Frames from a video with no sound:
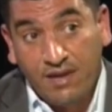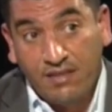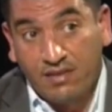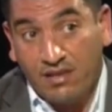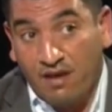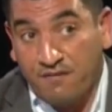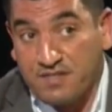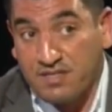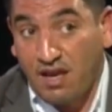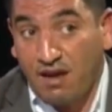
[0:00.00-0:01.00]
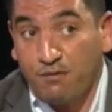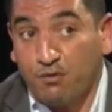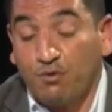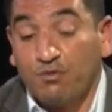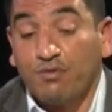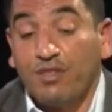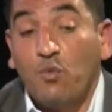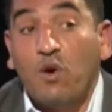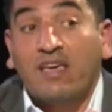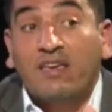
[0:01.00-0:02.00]
افناثي غاف غاف تكدوثي
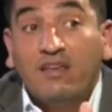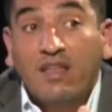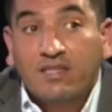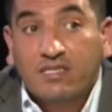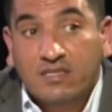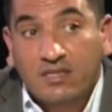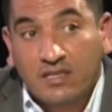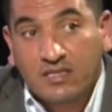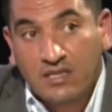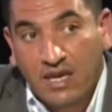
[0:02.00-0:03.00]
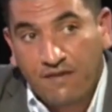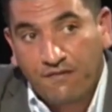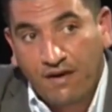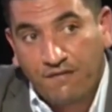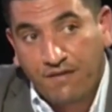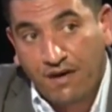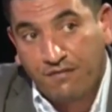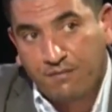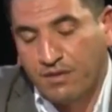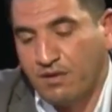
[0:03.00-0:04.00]
وكنا دي سنقص الحيف غاف
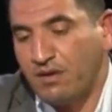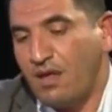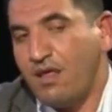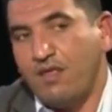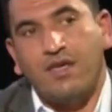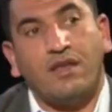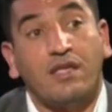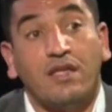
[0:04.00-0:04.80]
غاف مدن ذيني